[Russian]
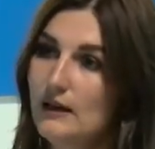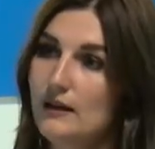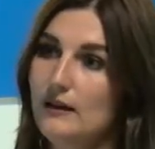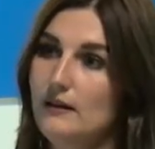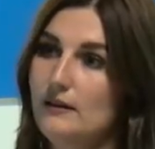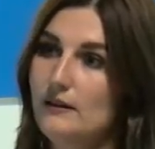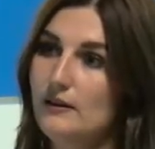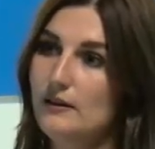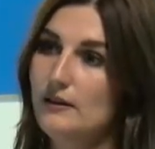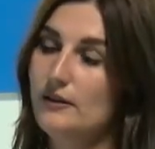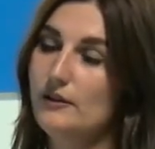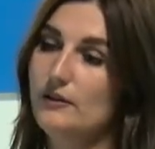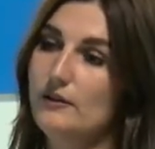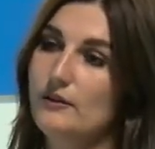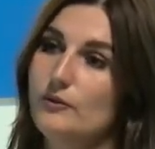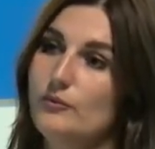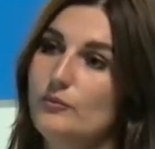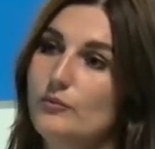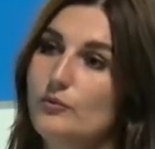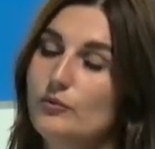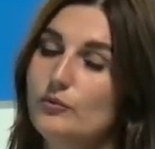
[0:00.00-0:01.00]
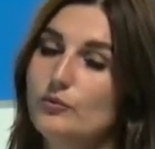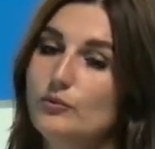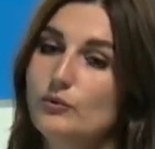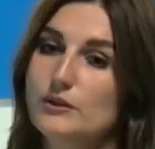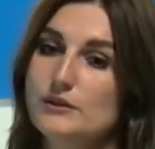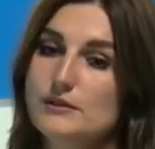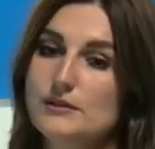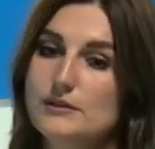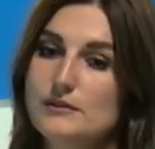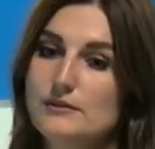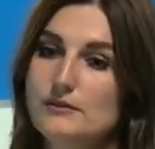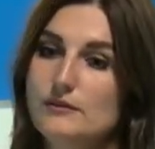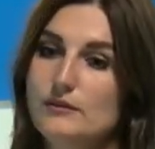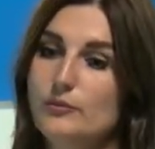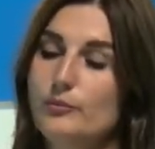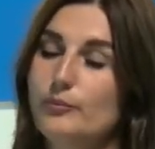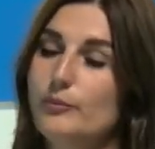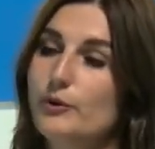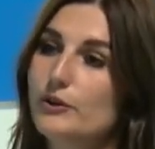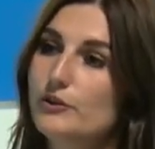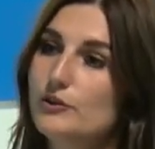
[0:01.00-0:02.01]
А, у нас э,
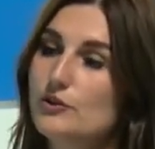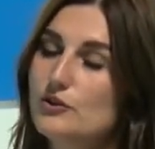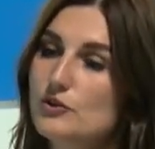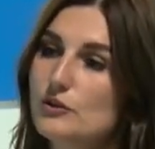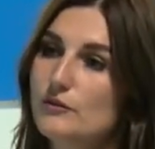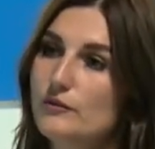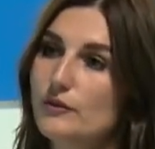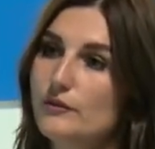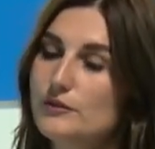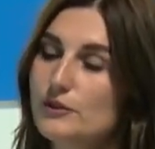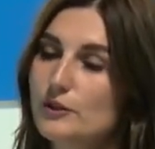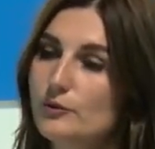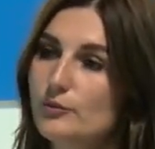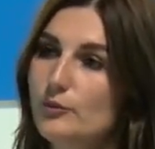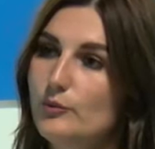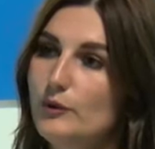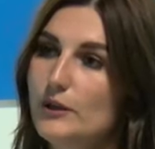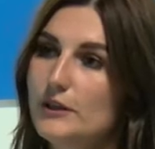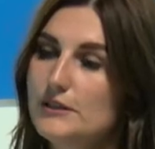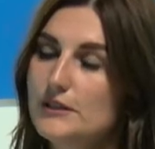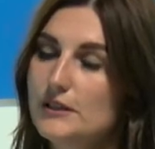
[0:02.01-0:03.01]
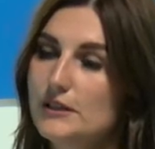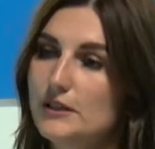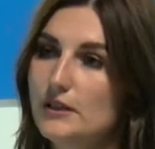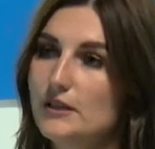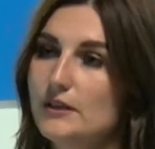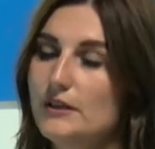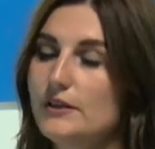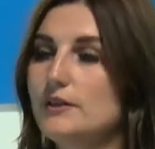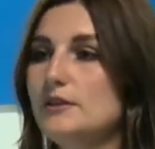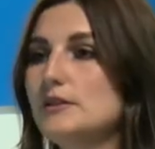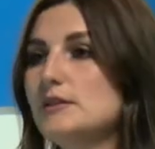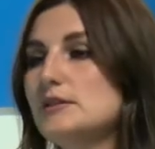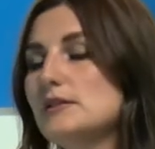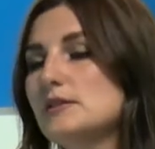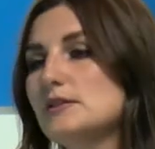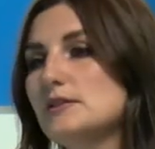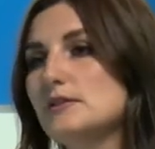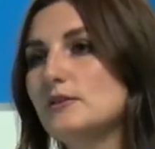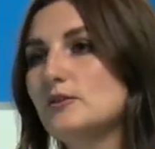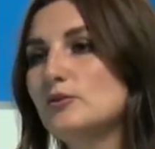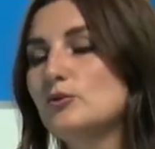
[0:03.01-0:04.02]
практически во всех библиотеках
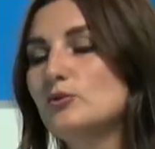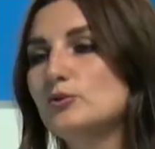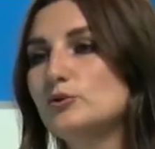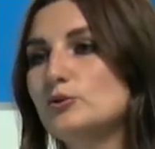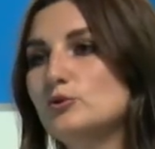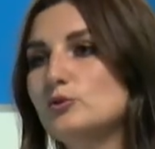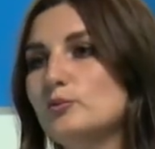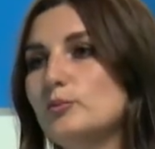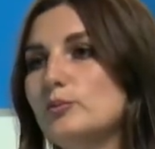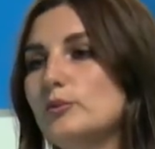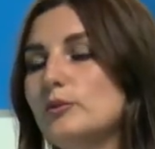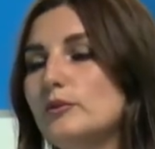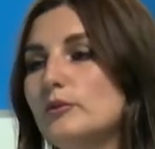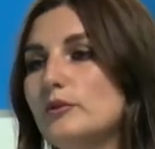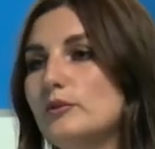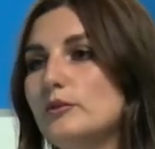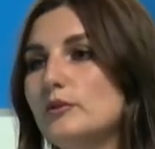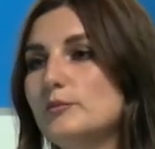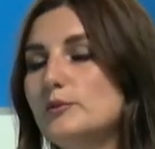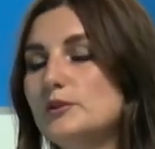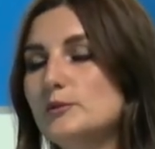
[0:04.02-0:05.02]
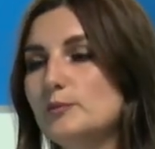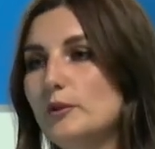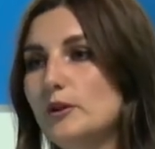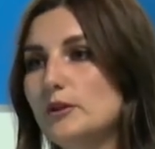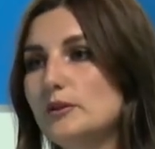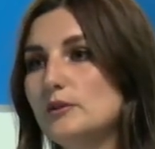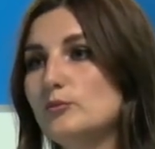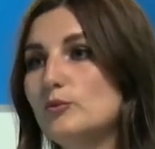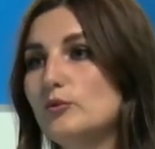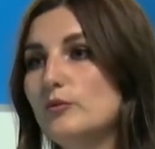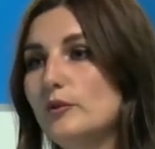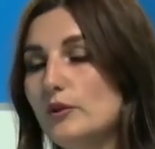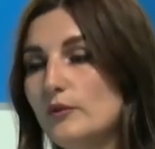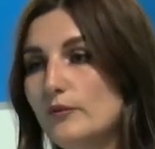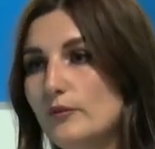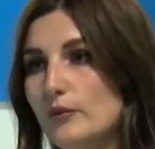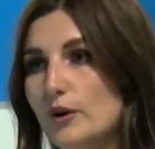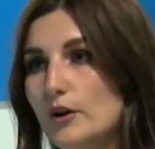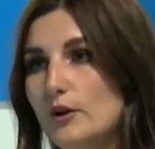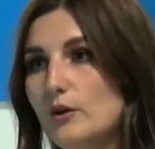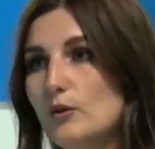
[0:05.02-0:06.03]
есть э, доступ э, к бесплатному
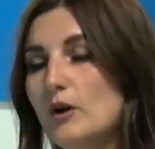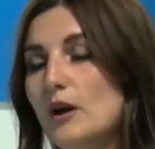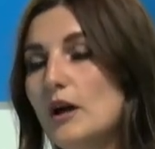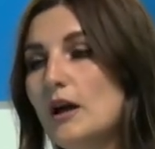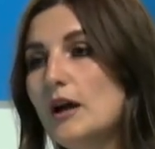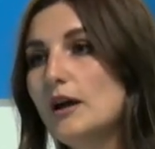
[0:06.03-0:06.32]
Wi-Fi.